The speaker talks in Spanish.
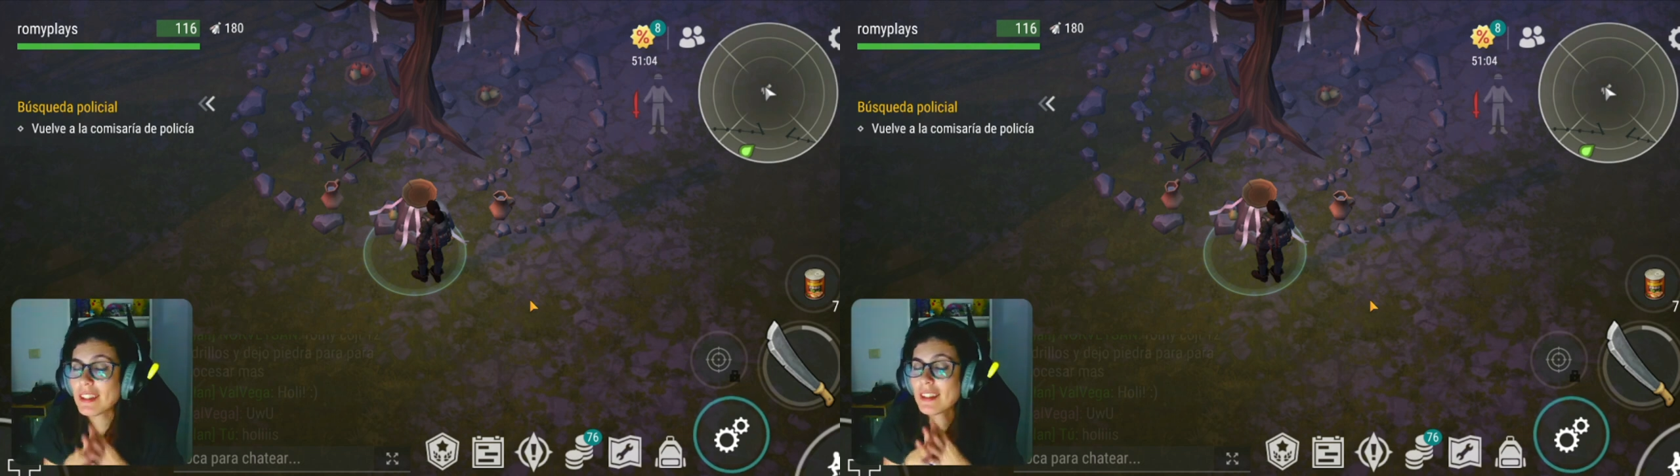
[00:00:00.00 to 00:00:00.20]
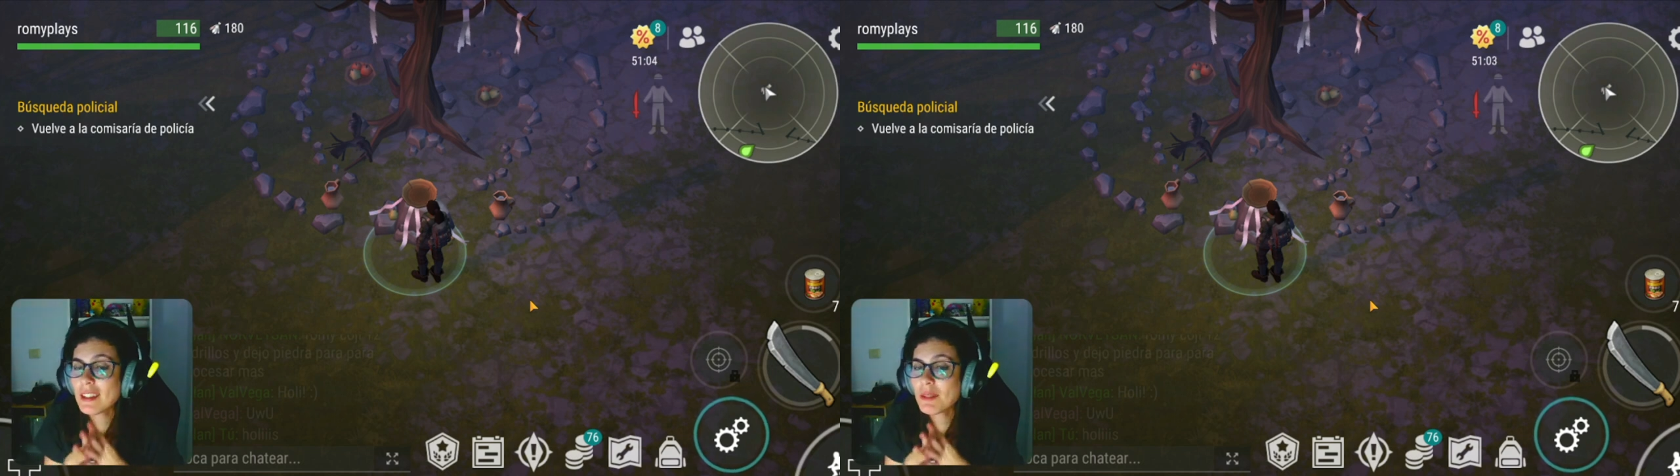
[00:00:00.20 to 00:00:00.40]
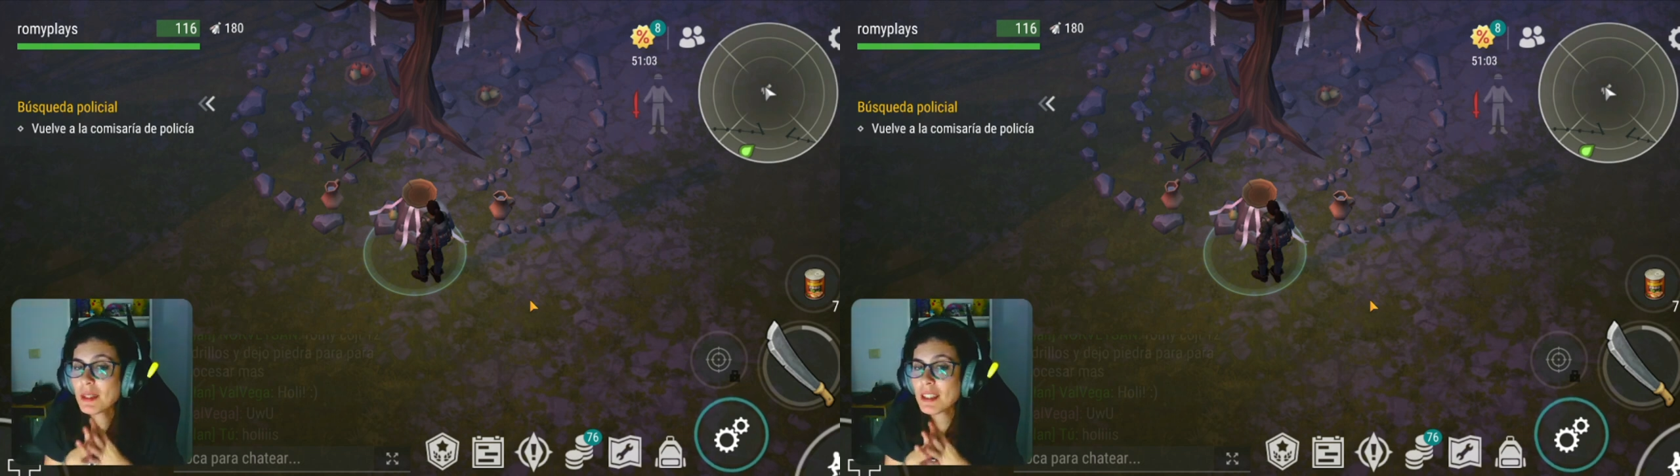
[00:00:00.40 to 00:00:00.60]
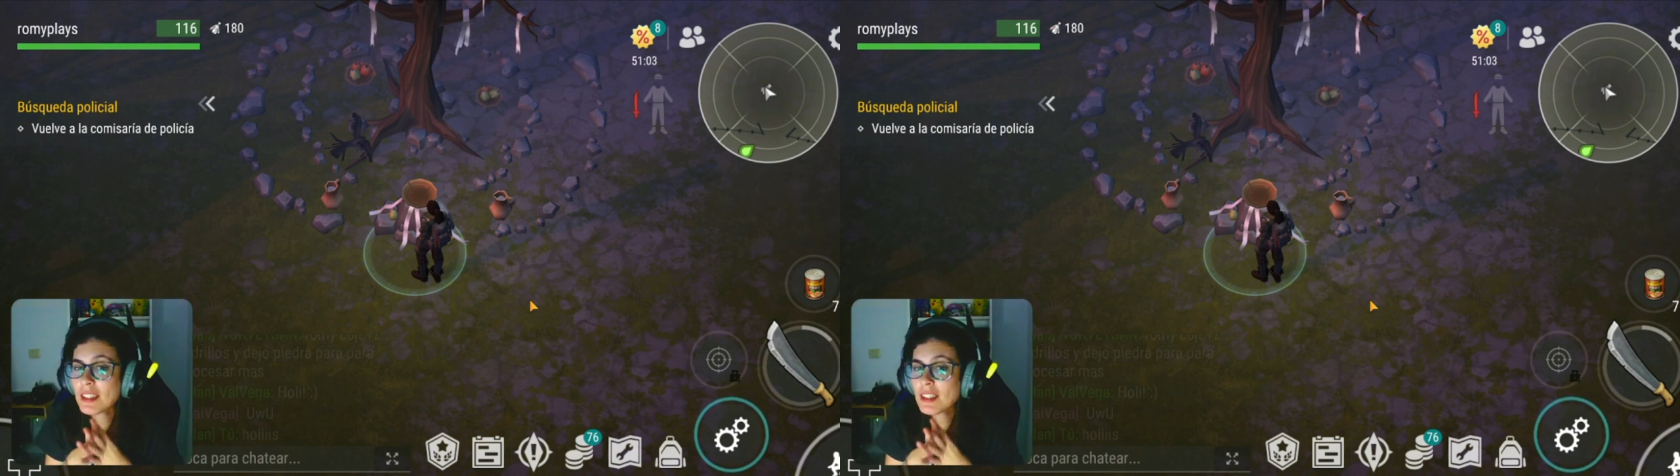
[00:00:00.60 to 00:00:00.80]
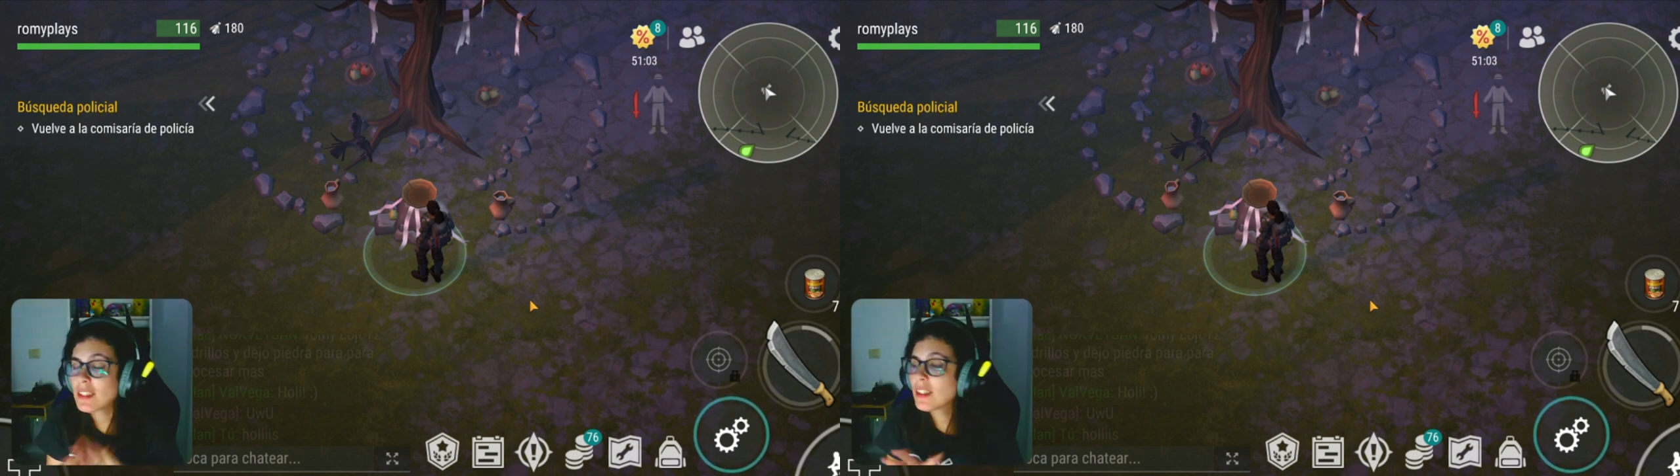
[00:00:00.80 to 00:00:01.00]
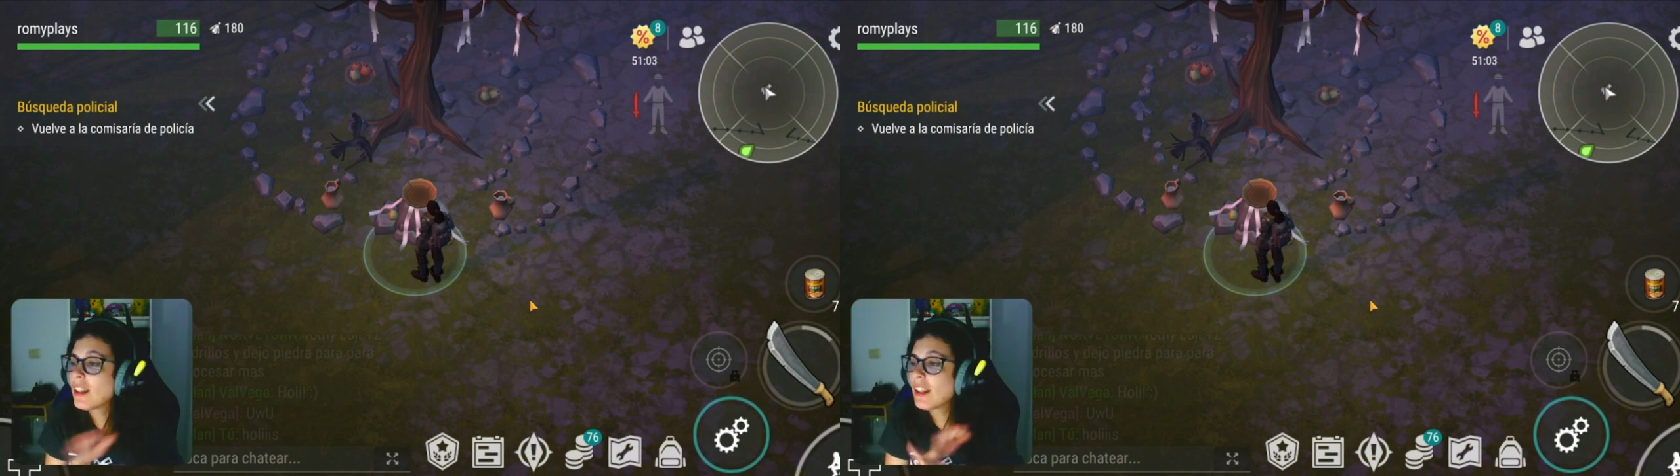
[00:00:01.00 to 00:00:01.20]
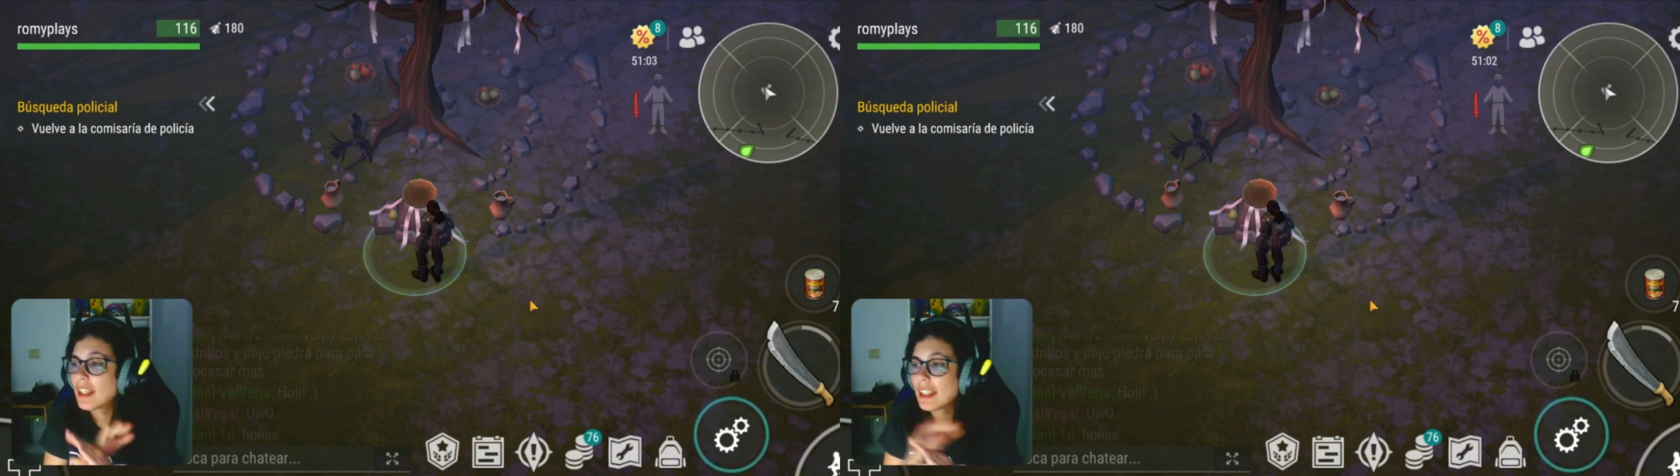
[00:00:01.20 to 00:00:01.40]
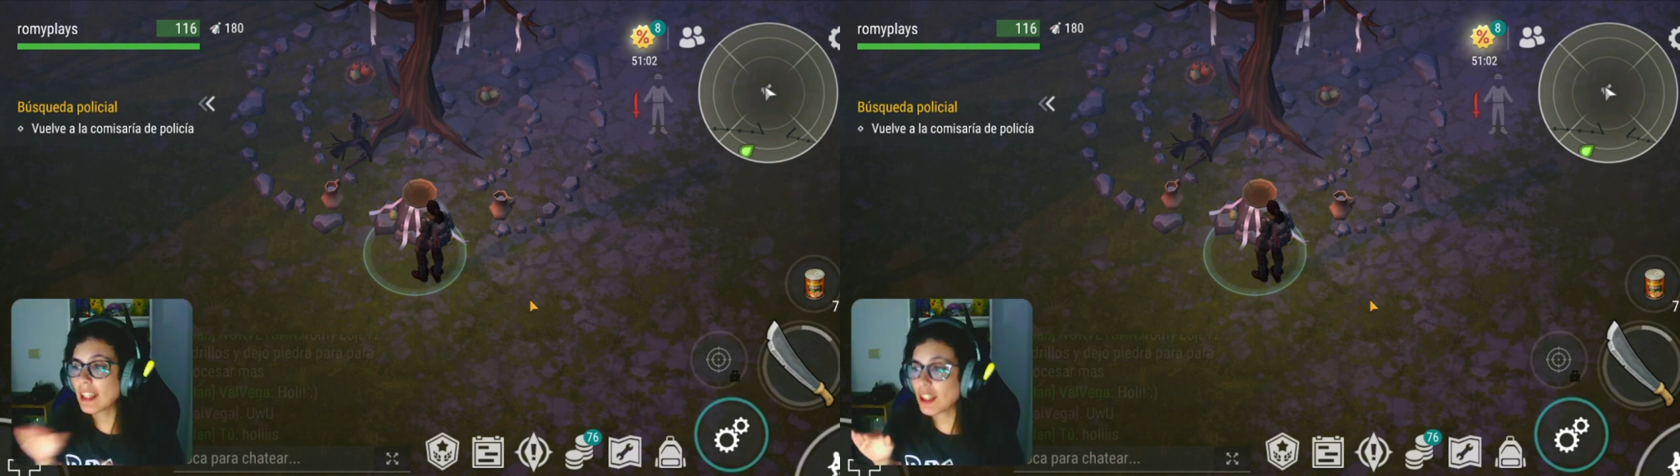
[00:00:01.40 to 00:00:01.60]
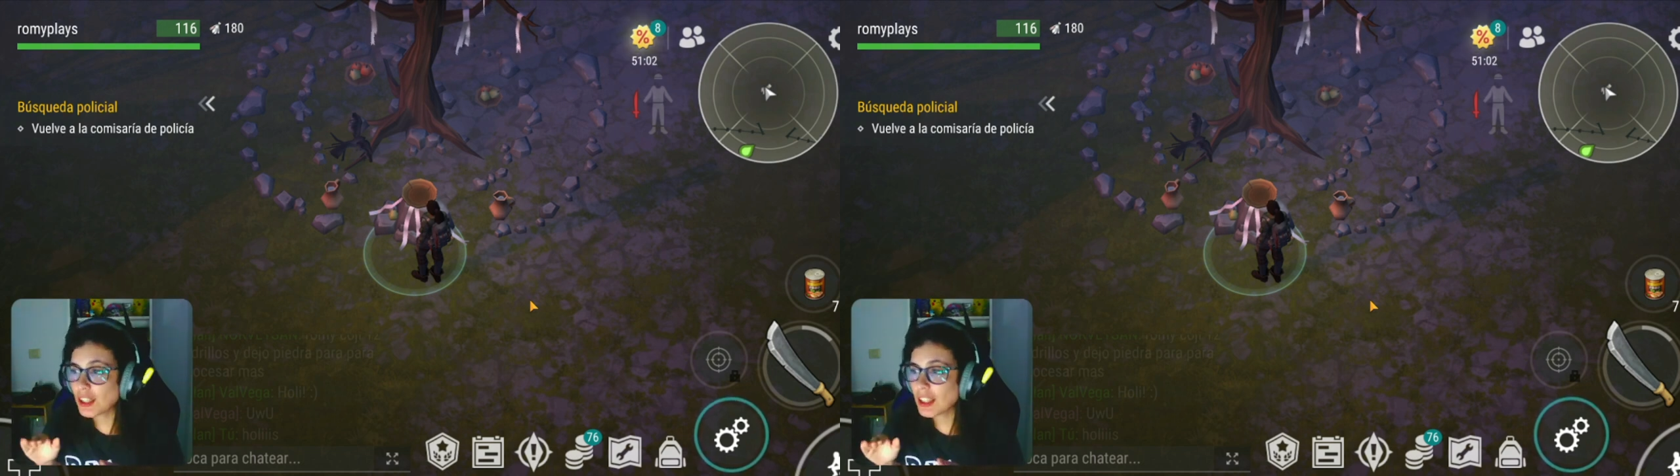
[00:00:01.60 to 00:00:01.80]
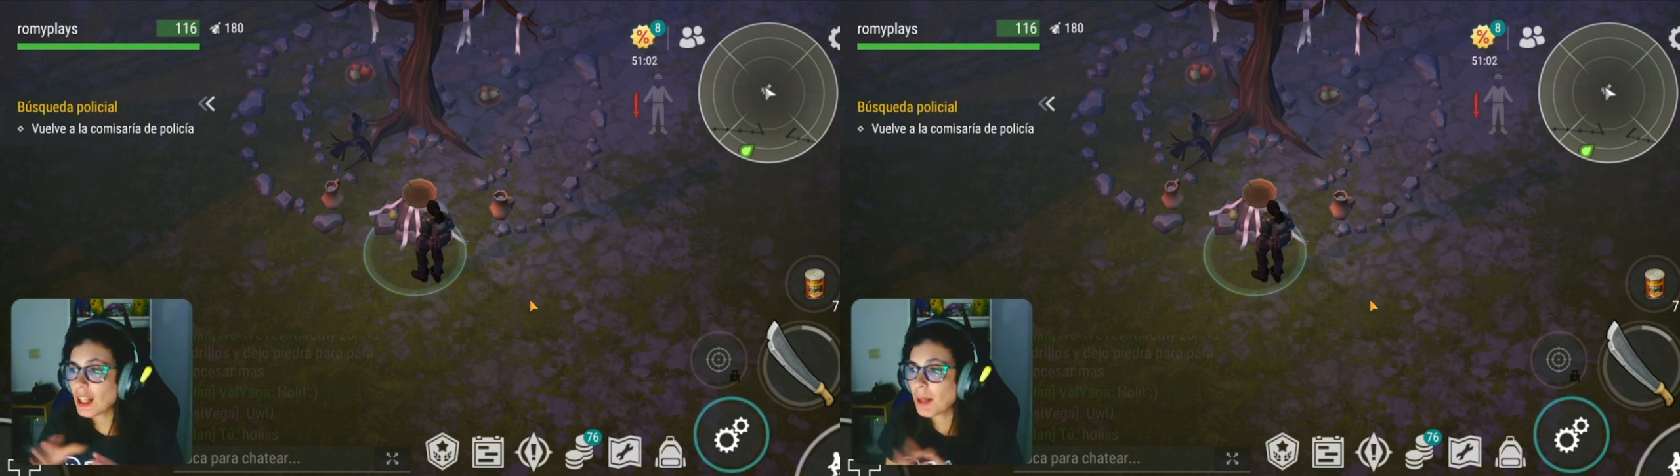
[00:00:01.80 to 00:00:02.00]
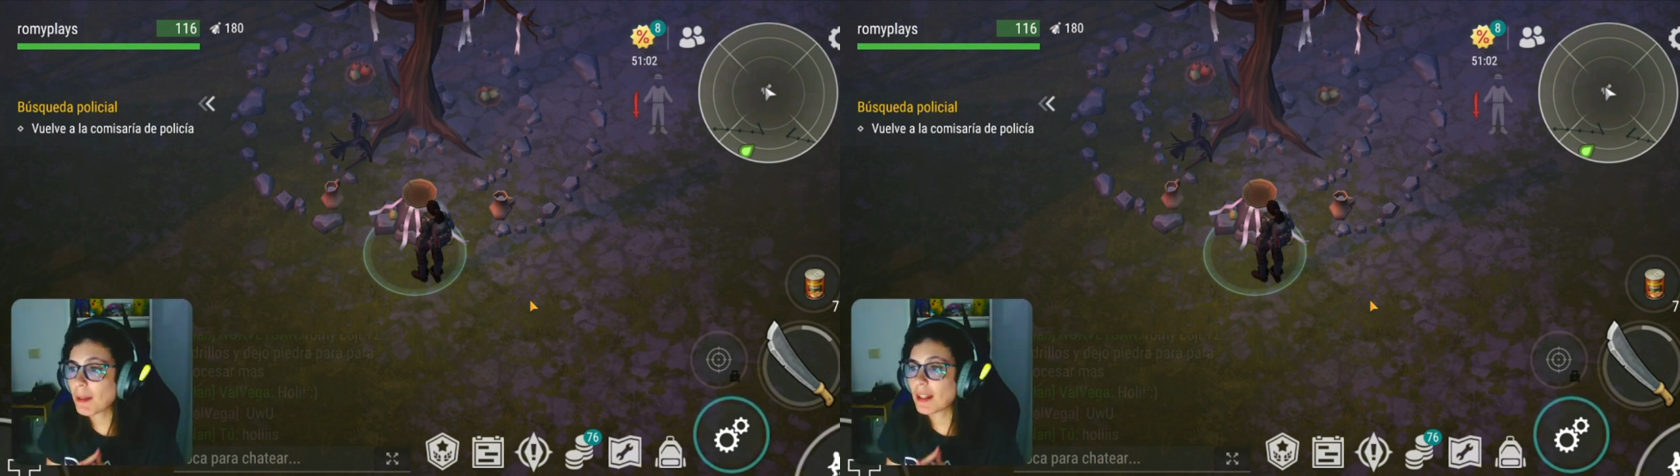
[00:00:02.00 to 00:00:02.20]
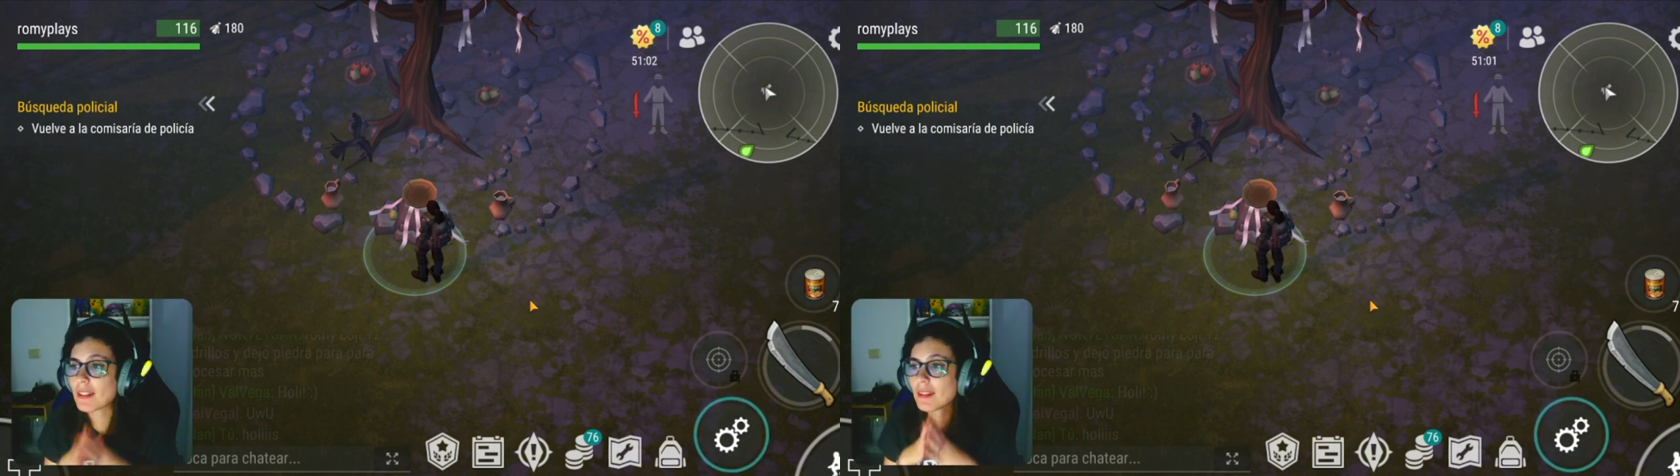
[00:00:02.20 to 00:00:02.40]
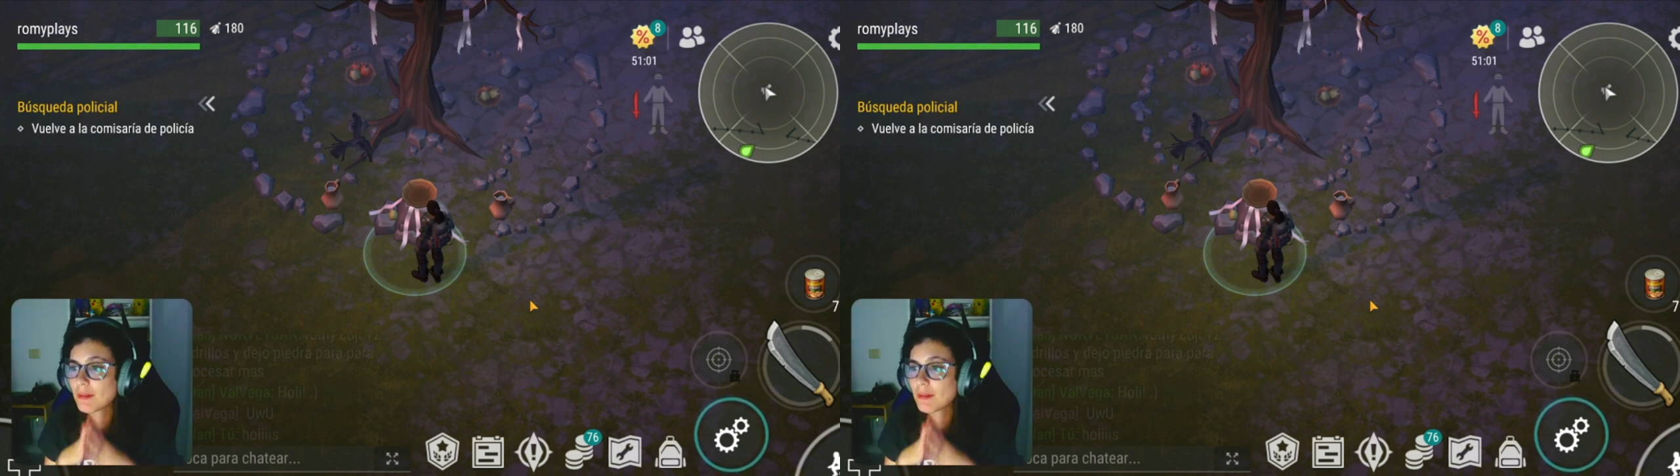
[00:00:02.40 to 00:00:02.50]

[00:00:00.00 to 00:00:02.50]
Tres veces y ya no te deja más.